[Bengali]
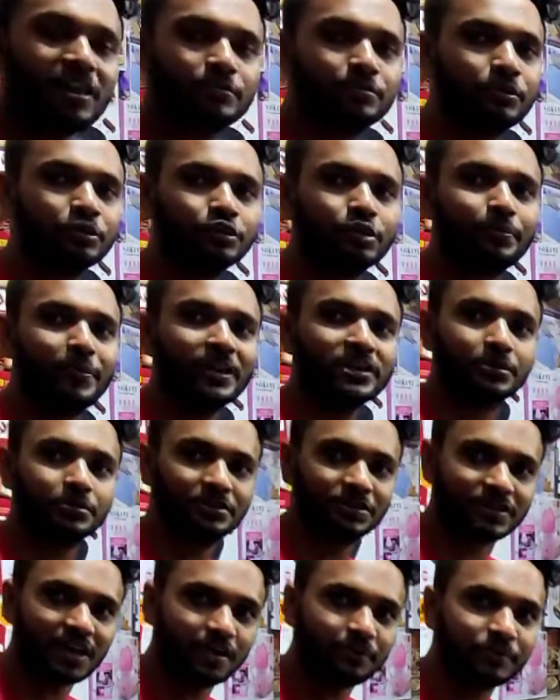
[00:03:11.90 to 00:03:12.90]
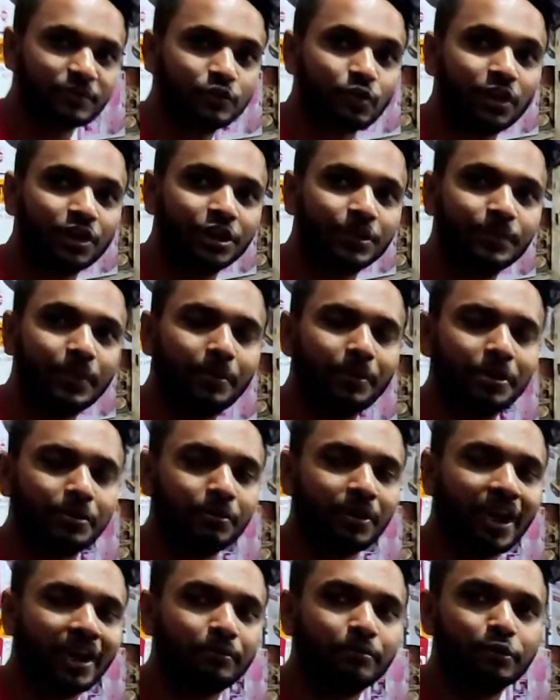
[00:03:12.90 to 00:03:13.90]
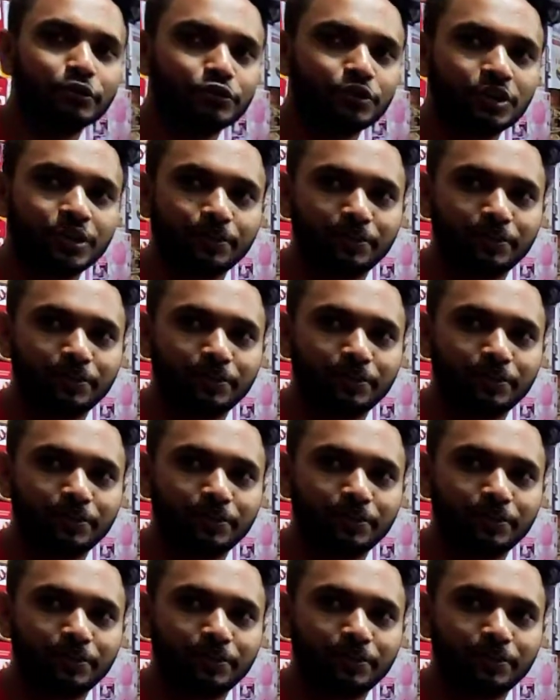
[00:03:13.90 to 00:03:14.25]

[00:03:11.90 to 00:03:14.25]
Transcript: পাঁচ বছর পাশাপাশি সার্ভিস ওয়ারেন্টি পাবেন এবং এক বছর